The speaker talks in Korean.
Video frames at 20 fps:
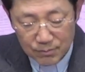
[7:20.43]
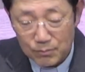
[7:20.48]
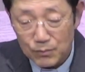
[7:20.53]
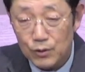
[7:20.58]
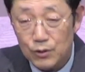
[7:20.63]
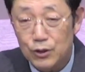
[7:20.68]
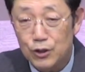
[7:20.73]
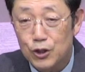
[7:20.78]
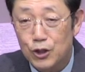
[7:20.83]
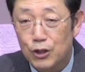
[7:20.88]

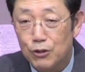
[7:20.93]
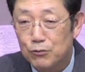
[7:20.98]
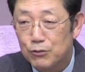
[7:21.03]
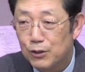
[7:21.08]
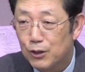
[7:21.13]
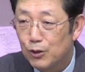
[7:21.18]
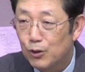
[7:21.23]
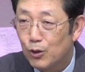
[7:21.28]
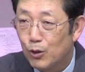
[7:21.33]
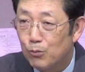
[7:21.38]
그죠?
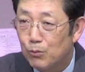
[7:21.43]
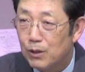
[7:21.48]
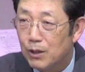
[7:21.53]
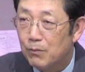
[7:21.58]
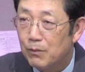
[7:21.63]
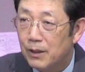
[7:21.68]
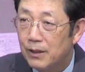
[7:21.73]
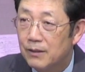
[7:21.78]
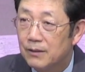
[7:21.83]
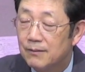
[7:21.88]
우리 너무나
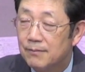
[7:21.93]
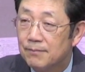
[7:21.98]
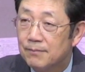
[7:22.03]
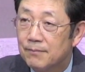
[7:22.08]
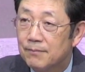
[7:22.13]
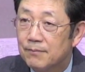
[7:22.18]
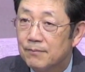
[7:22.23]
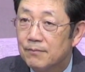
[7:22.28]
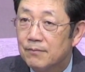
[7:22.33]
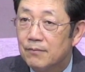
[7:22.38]
많이.
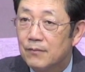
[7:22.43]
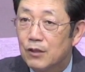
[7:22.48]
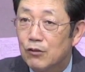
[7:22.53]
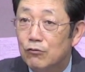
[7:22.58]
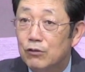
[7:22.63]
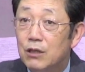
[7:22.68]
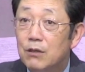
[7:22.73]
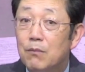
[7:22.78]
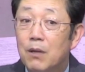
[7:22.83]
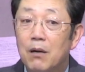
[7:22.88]

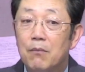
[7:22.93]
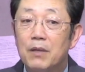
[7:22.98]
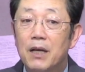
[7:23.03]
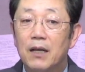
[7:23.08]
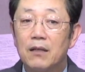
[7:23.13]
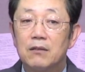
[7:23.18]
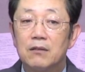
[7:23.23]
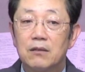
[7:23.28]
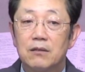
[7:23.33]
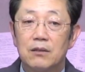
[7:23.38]
우리 마음에
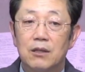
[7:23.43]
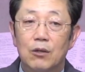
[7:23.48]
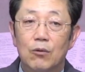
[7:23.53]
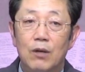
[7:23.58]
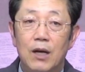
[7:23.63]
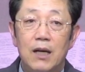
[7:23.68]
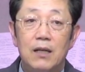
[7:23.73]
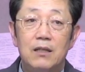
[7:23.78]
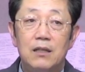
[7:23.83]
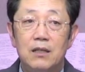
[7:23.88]
안 된다고.
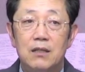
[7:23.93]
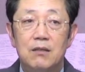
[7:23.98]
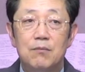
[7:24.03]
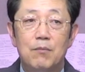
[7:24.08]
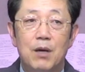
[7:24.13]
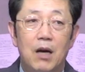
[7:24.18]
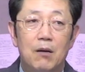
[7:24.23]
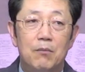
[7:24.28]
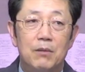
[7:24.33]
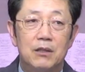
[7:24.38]
하나님
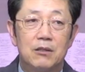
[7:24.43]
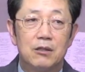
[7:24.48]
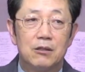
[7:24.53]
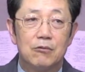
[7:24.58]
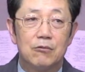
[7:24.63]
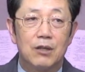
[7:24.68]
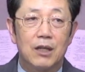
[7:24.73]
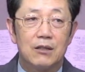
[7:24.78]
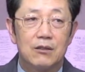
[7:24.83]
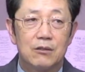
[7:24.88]
마음에
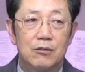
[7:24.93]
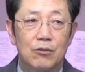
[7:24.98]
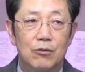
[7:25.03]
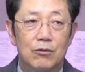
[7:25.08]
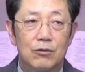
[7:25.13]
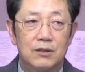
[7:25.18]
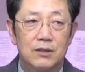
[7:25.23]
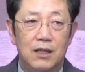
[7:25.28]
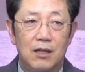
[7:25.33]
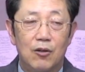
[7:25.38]
들고 안
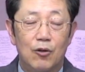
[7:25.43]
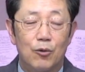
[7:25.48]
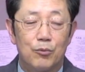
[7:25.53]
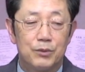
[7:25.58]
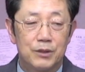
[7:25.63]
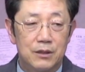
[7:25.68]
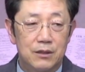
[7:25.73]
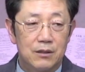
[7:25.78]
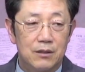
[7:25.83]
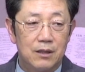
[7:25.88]
들고는 생각
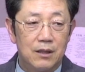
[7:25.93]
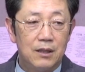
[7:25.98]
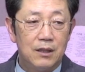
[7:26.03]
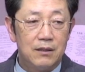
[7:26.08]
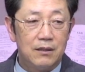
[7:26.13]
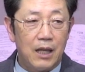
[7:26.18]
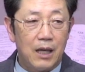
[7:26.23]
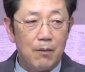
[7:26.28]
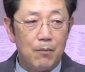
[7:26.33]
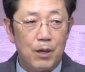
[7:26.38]
없이
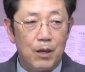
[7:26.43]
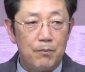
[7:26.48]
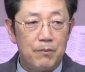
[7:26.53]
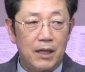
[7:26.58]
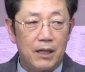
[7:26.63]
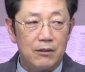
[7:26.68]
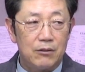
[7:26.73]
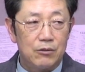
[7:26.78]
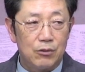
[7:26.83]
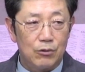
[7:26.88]
내 마음이
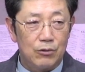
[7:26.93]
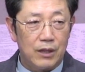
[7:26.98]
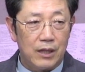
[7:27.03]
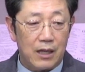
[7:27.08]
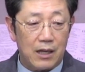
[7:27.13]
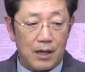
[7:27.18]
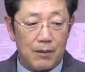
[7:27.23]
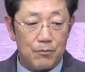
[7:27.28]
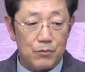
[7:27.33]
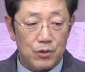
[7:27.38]
안 들고 내
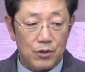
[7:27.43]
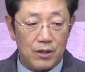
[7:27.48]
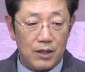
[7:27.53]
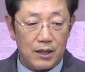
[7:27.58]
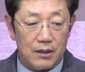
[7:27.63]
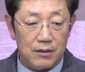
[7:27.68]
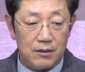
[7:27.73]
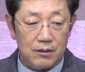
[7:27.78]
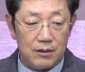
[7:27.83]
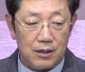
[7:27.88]
감정이
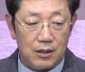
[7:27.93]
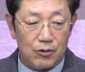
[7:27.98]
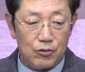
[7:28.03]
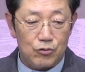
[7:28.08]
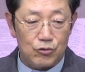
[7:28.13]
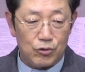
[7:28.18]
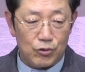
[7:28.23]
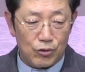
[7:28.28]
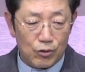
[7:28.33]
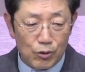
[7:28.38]
안 된다고
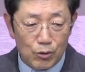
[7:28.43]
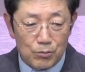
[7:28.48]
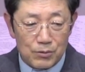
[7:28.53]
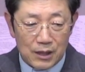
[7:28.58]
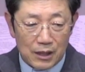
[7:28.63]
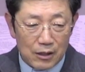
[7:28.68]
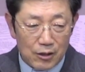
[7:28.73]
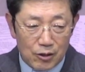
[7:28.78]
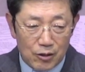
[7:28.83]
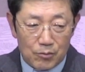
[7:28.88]
죽일 놈,
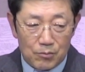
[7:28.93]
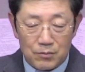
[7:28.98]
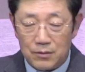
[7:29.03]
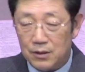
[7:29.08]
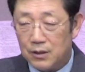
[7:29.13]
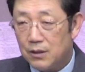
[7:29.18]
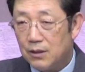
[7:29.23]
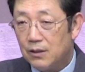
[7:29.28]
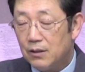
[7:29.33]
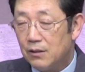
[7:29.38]
살릴 놈.
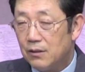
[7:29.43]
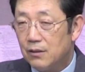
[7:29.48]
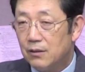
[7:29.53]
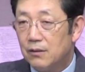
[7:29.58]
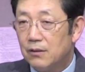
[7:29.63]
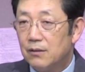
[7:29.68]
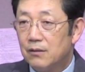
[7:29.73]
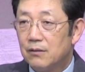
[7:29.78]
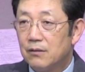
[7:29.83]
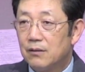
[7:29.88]

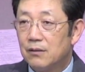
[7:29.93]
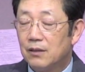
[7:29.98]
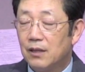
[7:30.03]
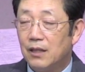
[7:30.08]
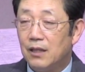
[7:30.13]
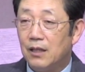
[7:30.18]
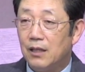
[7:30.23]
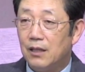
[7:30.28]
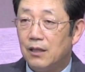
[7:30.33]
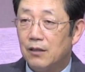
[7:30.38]

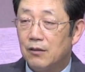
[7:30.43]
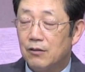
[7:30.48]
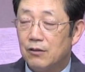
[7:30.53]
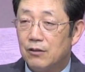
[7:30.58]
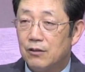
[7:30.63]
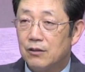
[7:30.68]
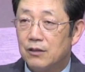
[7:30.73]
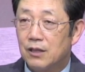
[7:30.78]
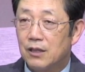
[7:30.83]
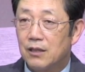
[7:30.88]
옛날에
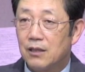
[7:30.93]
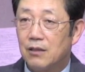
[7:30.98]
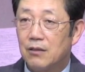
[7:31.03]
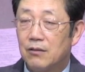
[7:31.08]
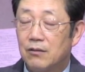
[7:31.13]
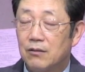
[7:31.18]
그랬잖아요.